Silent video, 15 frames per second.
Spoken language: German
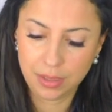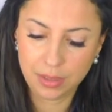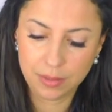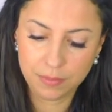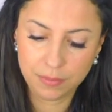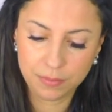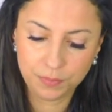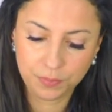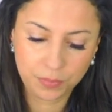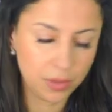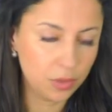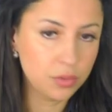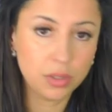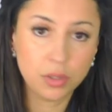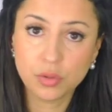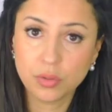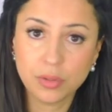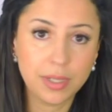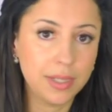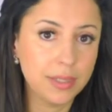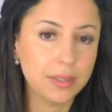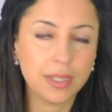ähm, unsere
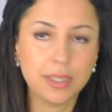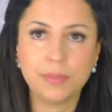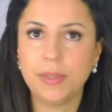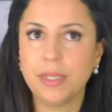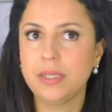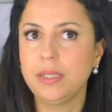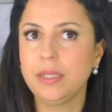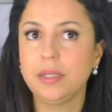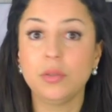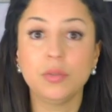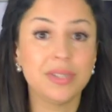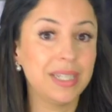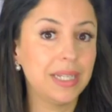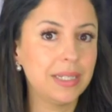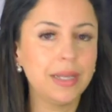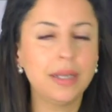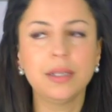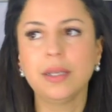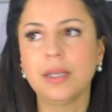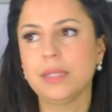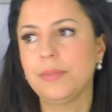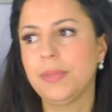Gesundheit respektieren, unsere
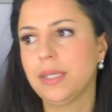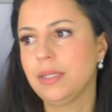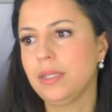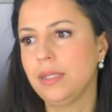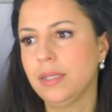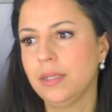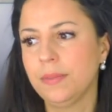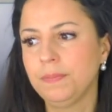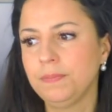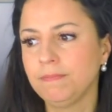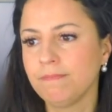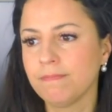Gedanken respektieren,